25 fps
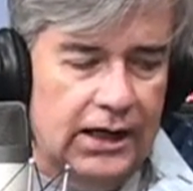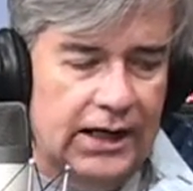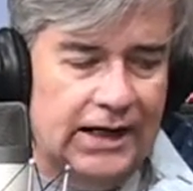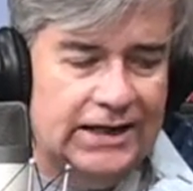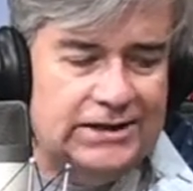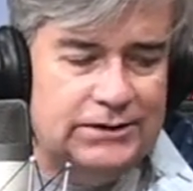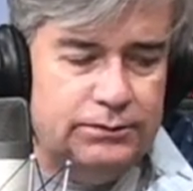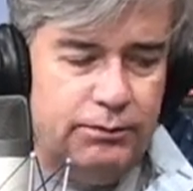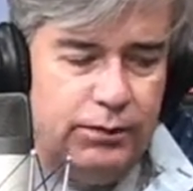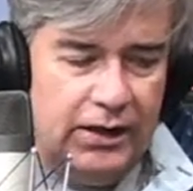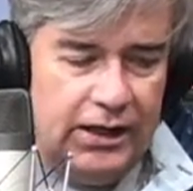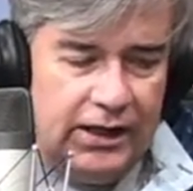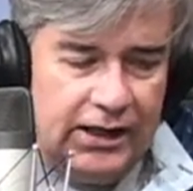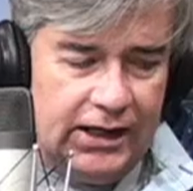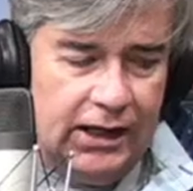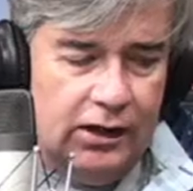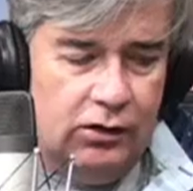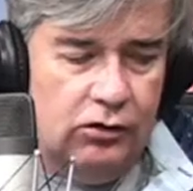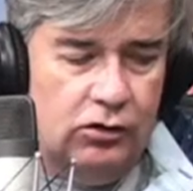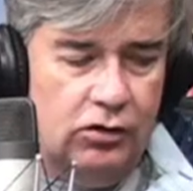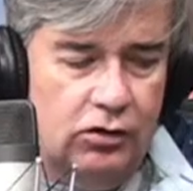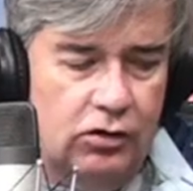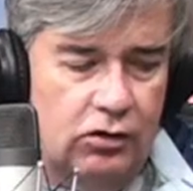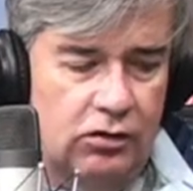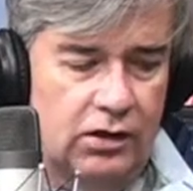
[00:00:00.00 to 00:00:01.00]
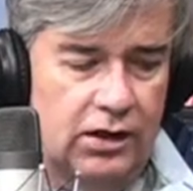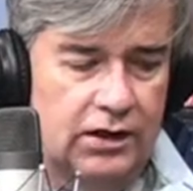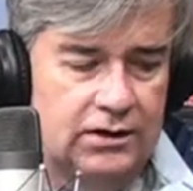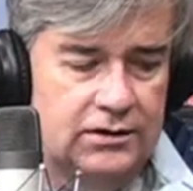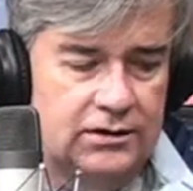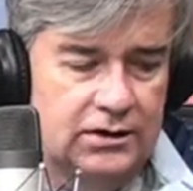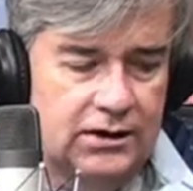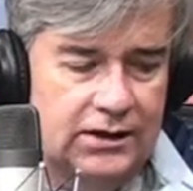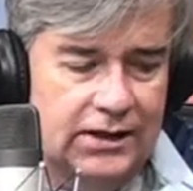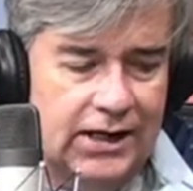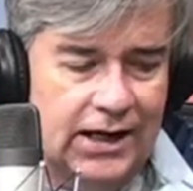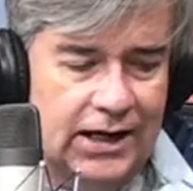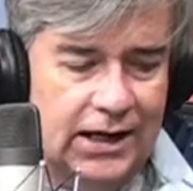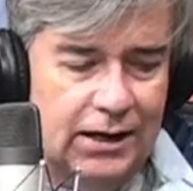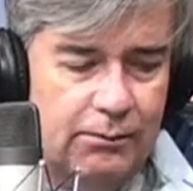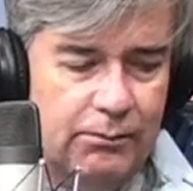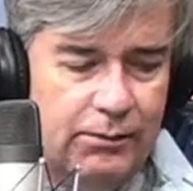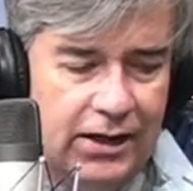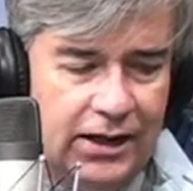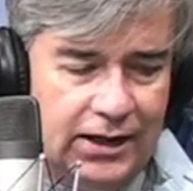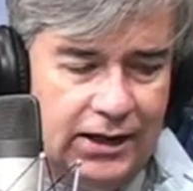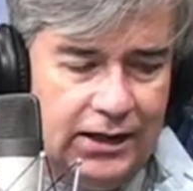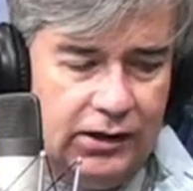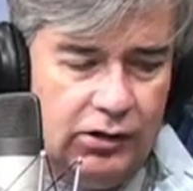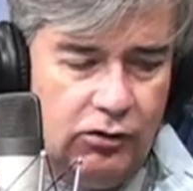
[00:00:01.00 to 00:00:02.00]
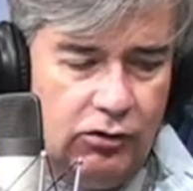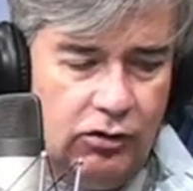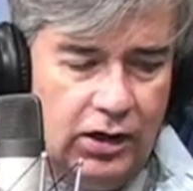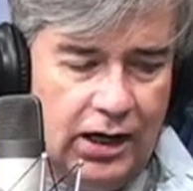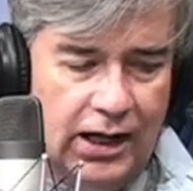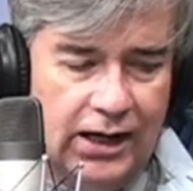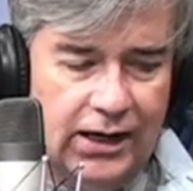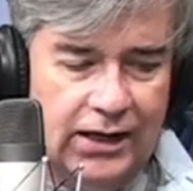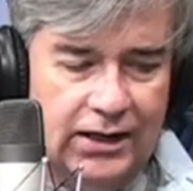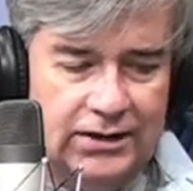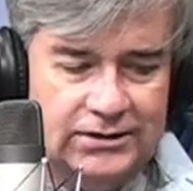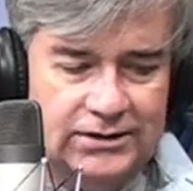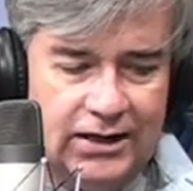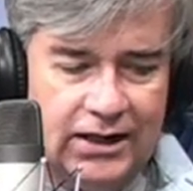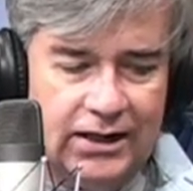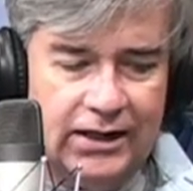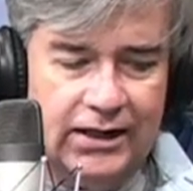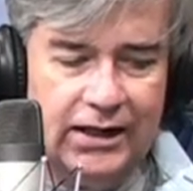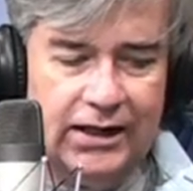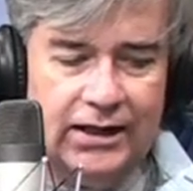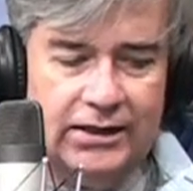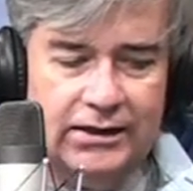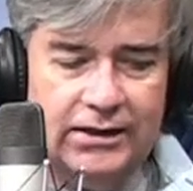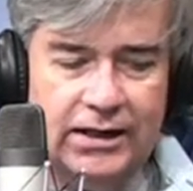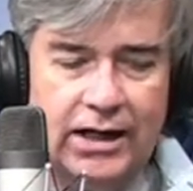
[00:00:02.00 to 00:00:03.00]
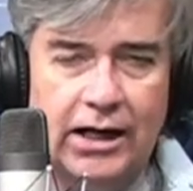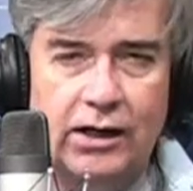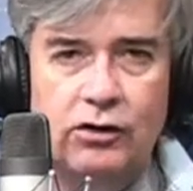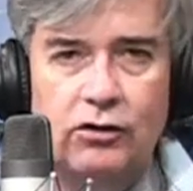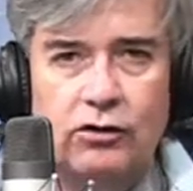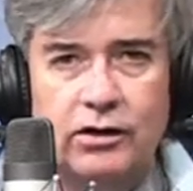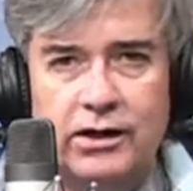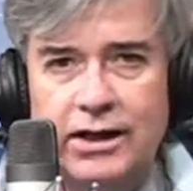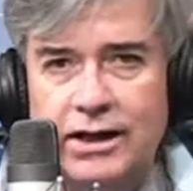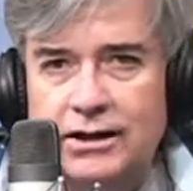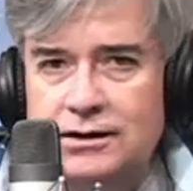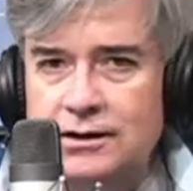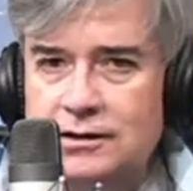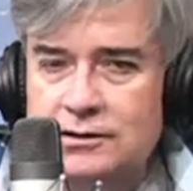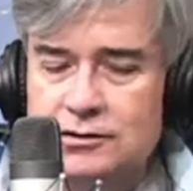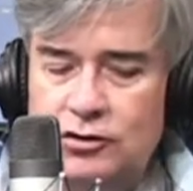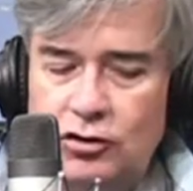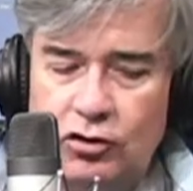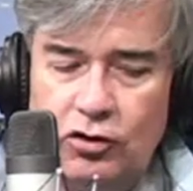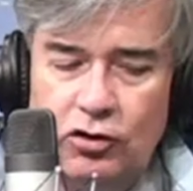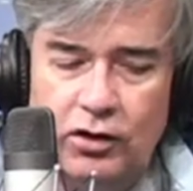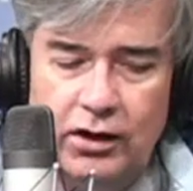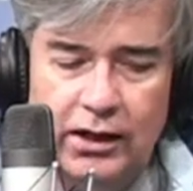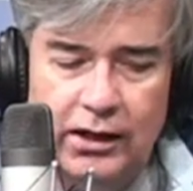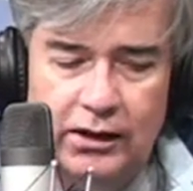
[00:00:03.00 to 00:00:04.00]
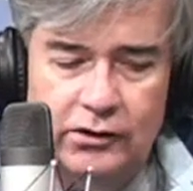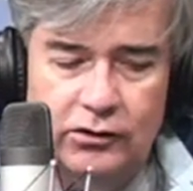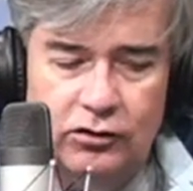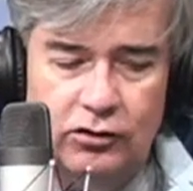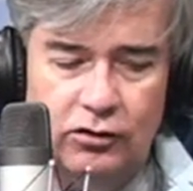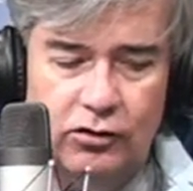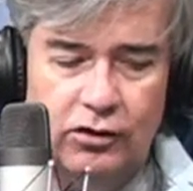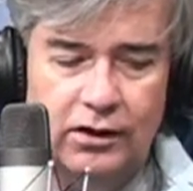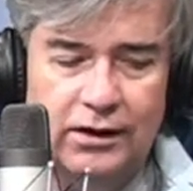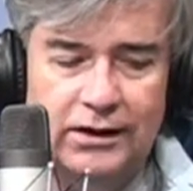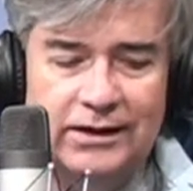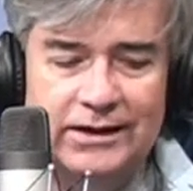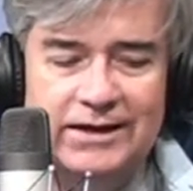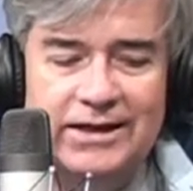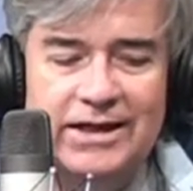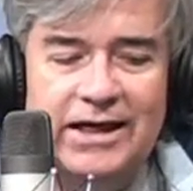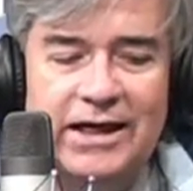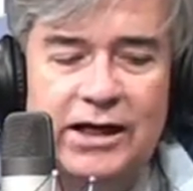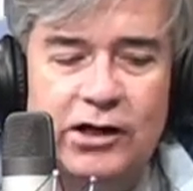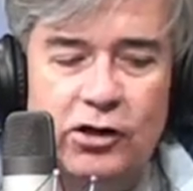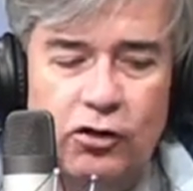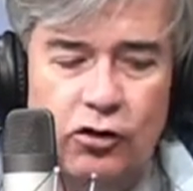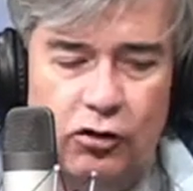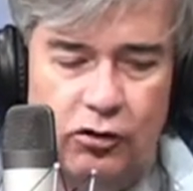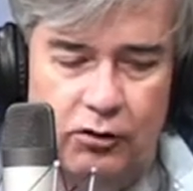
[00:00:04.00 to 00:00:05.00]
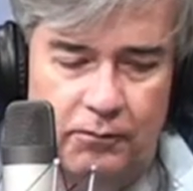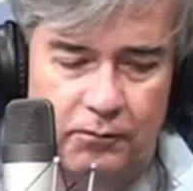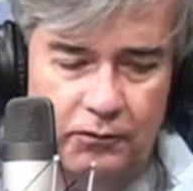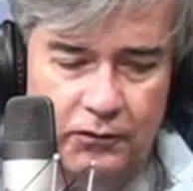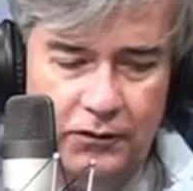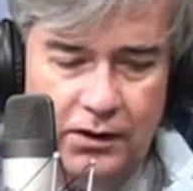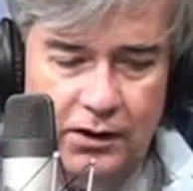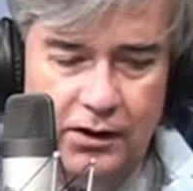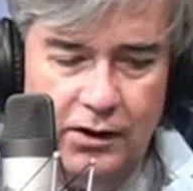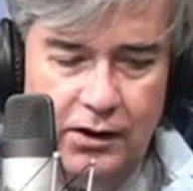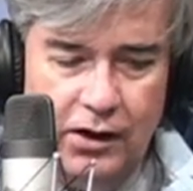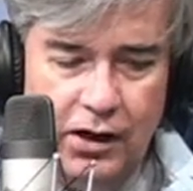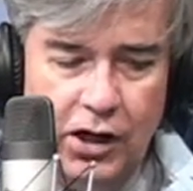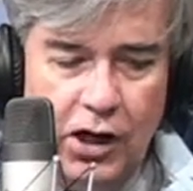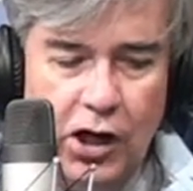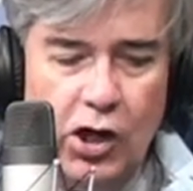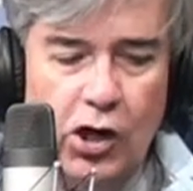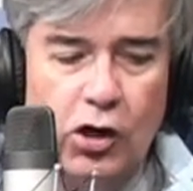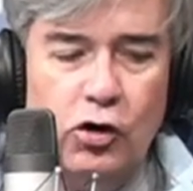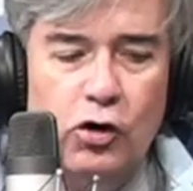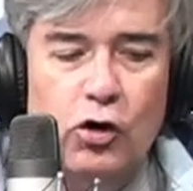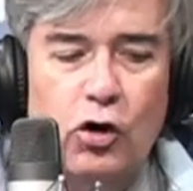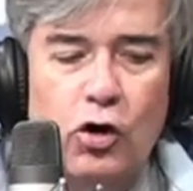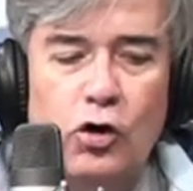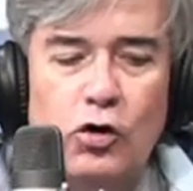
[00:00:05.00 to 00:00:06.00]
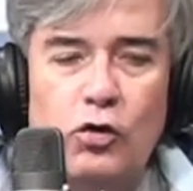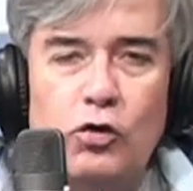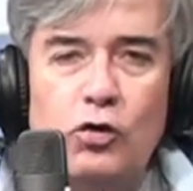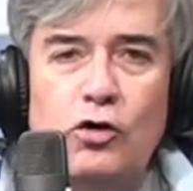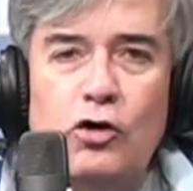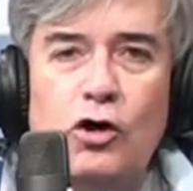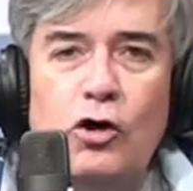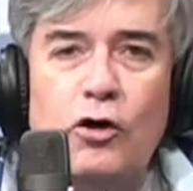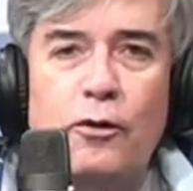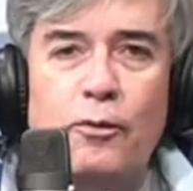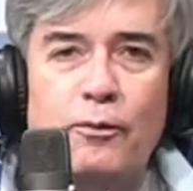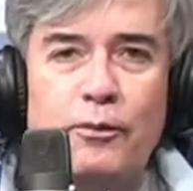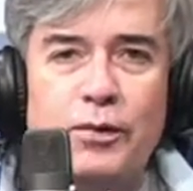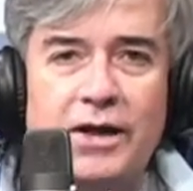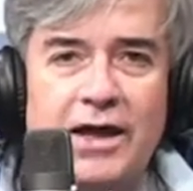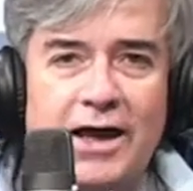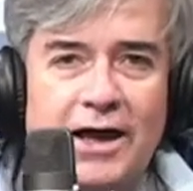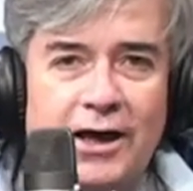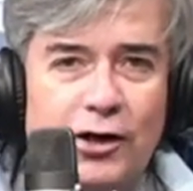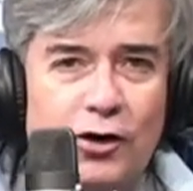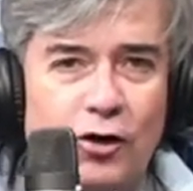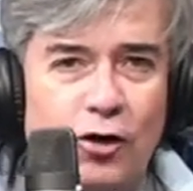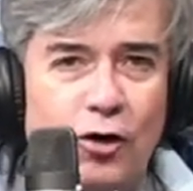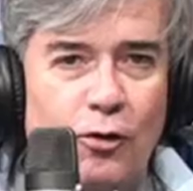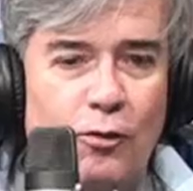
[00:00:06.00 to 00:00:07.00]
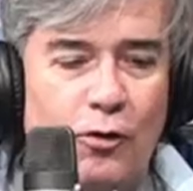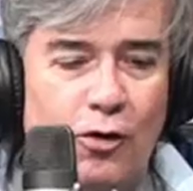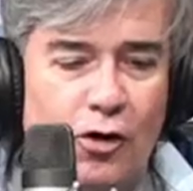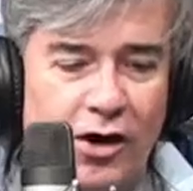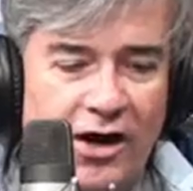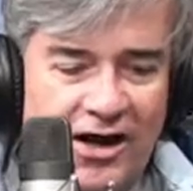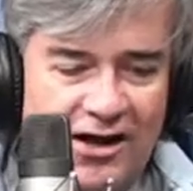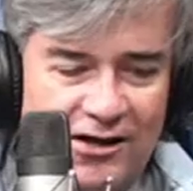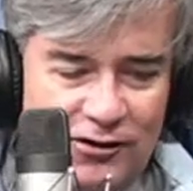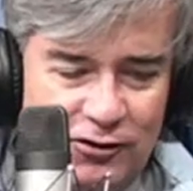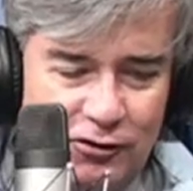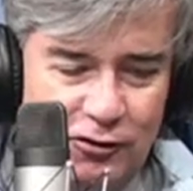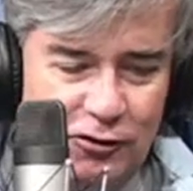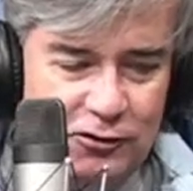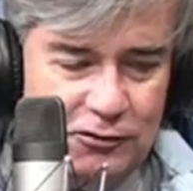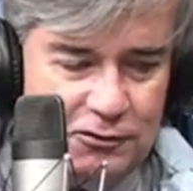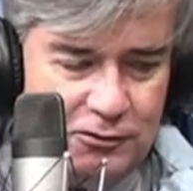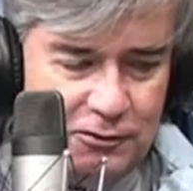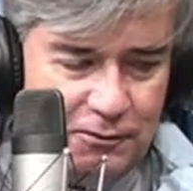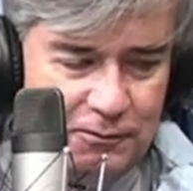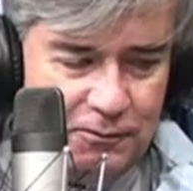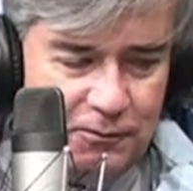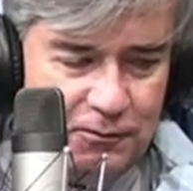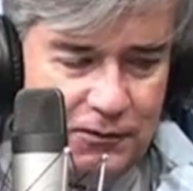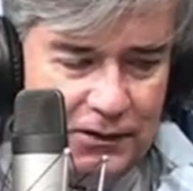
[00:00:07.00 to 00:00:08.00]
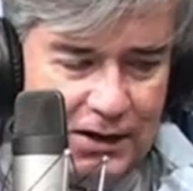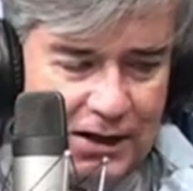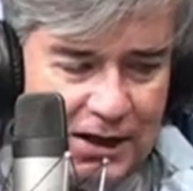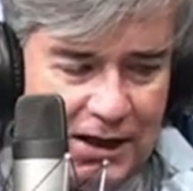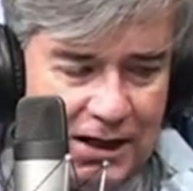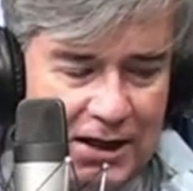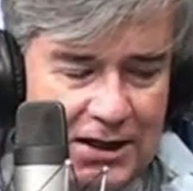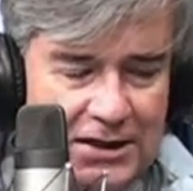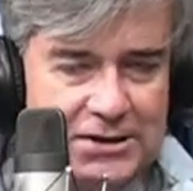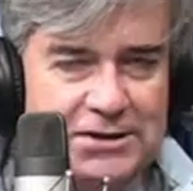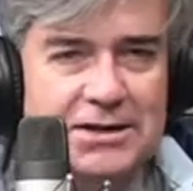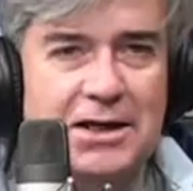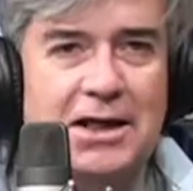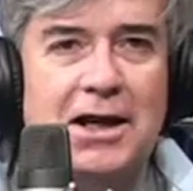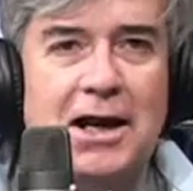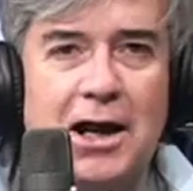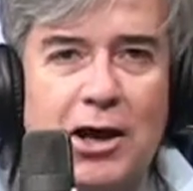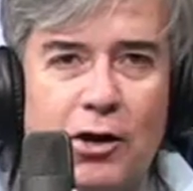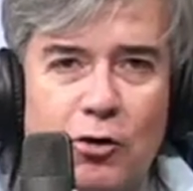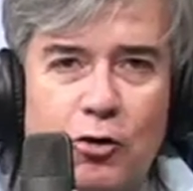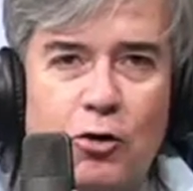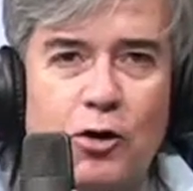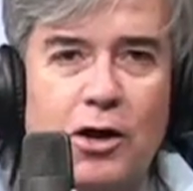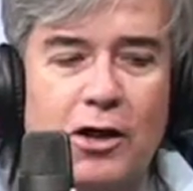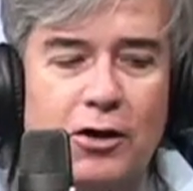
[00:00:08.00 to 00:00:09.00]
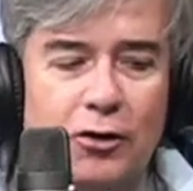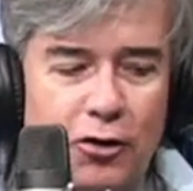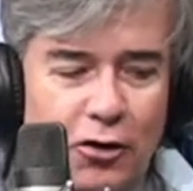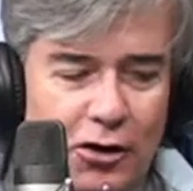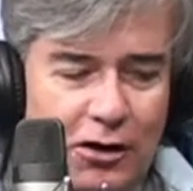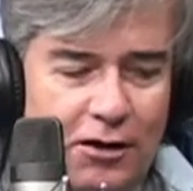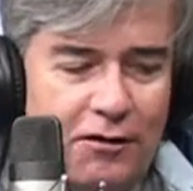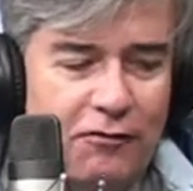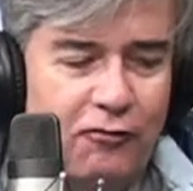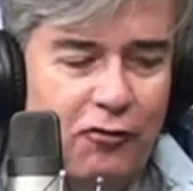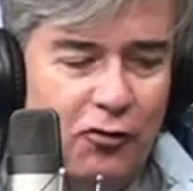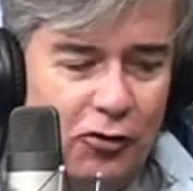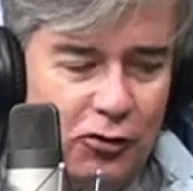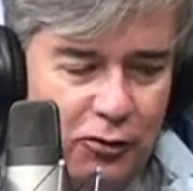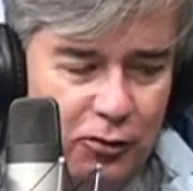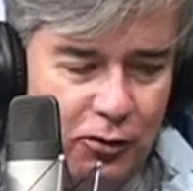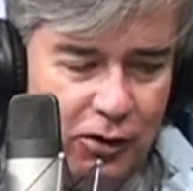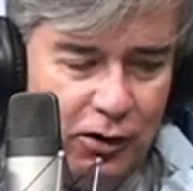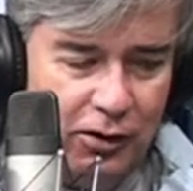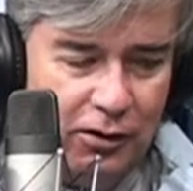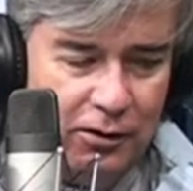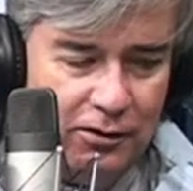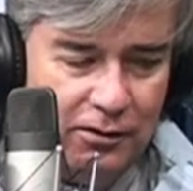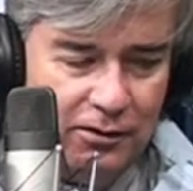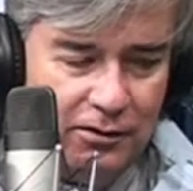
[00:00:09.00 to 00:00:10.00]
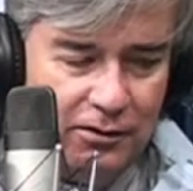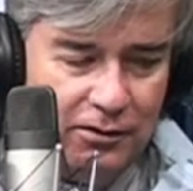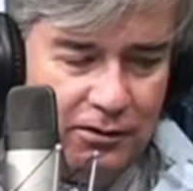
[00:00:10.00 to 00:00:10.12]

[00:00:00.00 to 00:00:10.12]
Explica Dolores que el médico, al nacer cristiano, y atención con esto, dijo, con unos pies como estos, será jugador de fútbol,